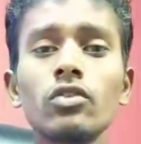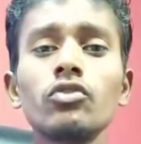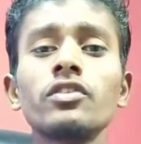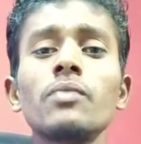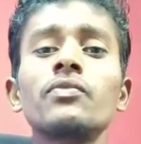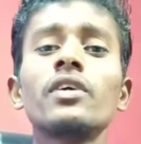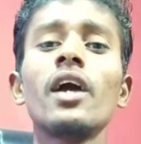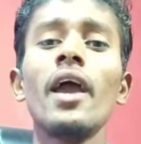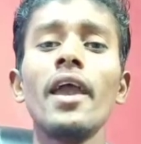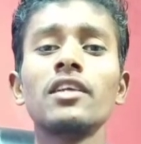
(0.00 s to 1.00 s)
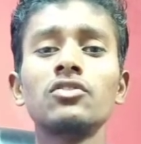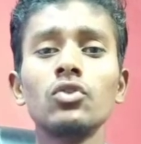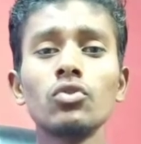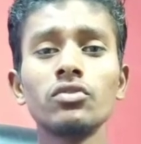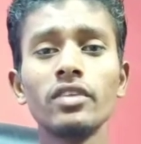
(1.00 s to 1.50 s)
उसमें सैमसंग का
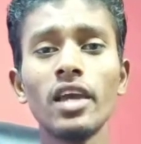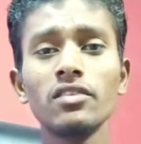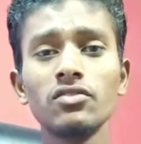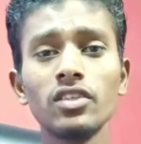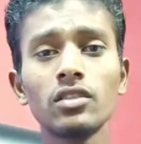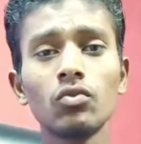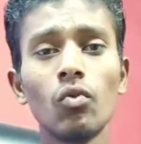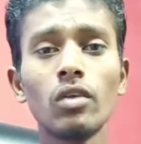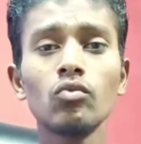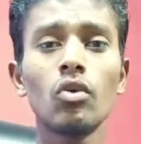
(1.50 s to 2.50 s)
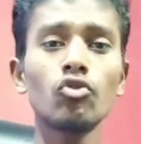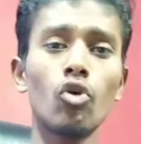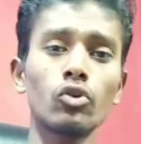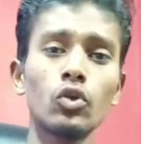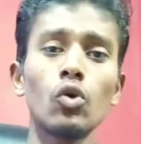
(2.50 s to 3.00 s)
एक्जीनोस नाइन सिक्स वन वन
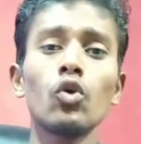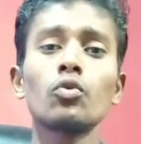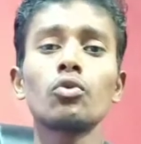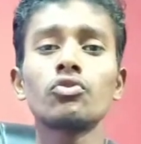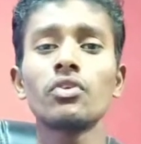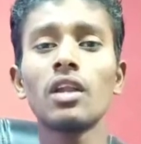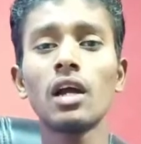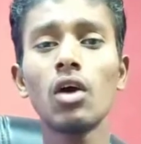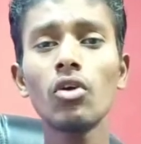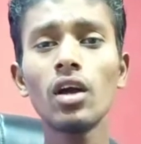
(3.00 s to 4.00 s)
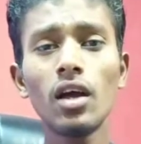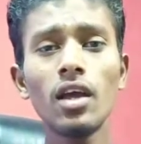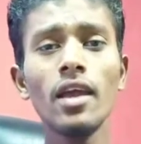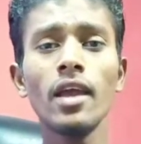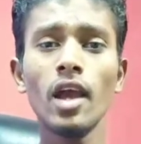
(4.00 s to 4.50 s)
ऑक्टोकोर प्रोसेसर लगा होगा
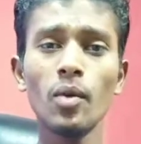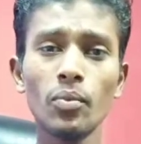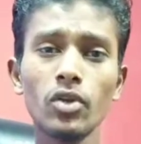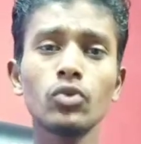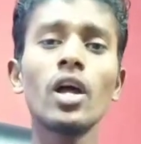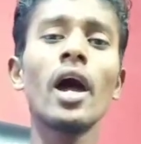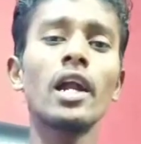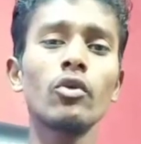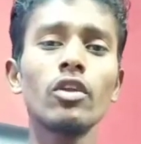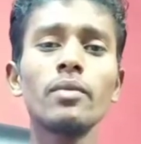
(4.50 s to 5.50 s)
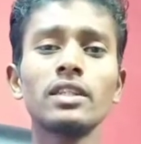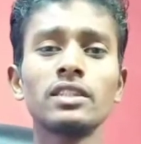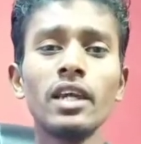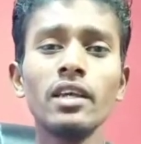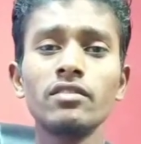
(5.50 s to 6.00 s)
यहाँ पर थोड़ा हार्डवेयर भी
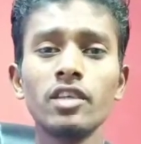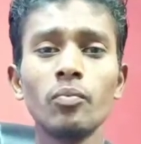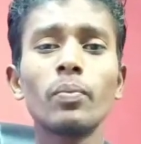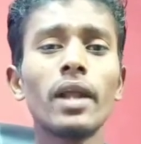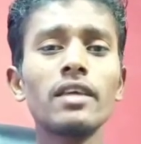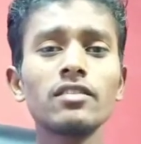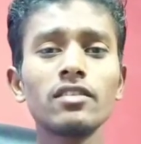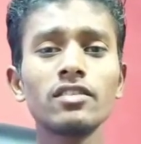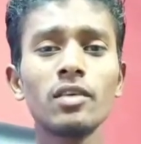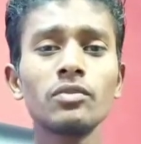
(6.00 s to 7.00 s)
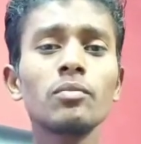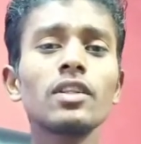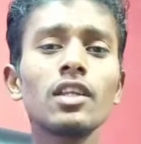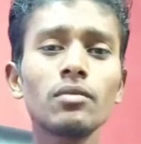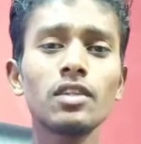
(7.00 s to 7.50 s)
अच्छा है इसके प्राइस के हिसाब से
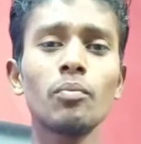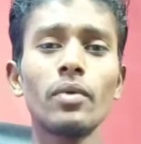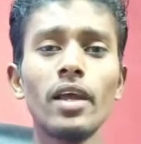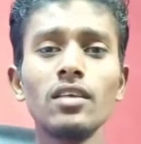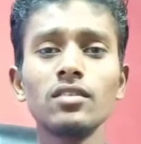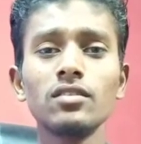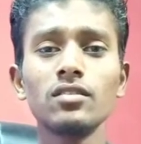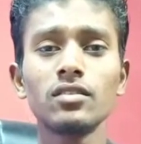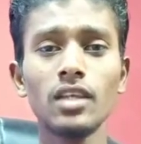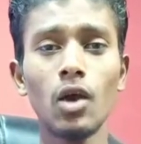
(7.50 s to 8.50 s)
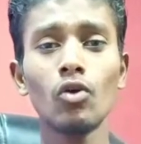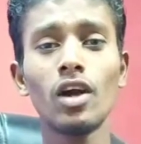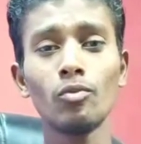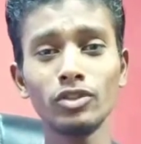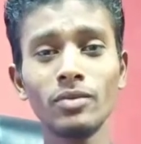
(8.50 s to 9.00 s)
मतलब इसका प्राइस क्या
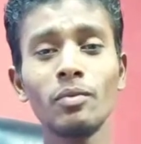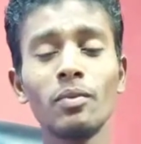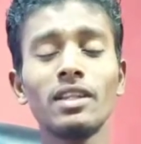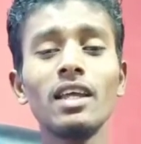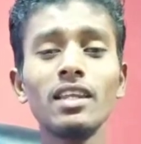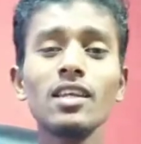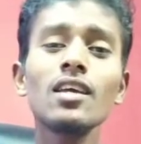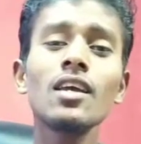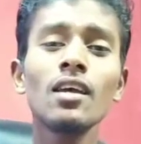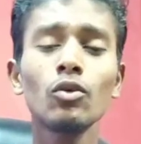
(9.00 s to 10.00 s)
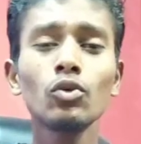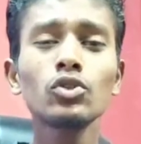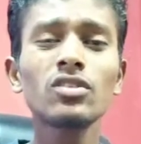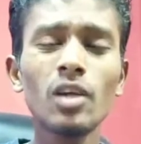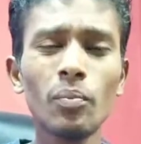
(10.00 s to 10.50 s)
होगा मुझे भी पता नहीं
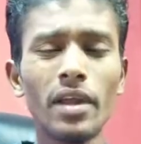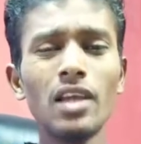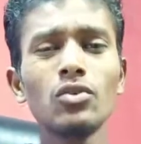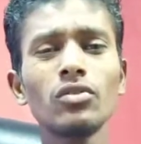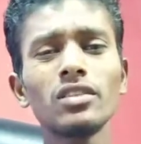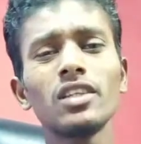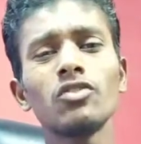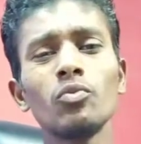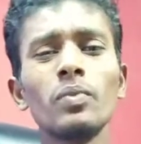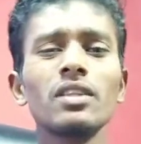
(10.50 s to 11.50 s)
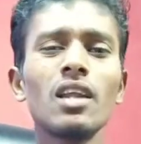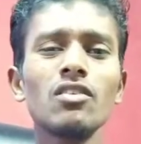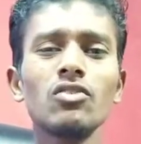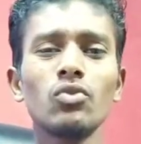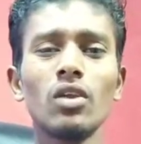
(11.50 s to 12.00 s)
कुछ इसका प्राइस हो सकता है पंद्रह
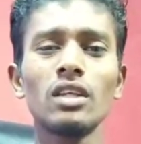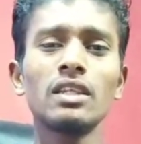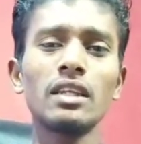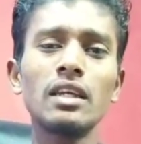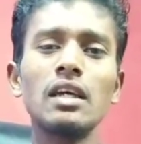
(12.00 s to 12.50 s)
से सोलह हज़ार के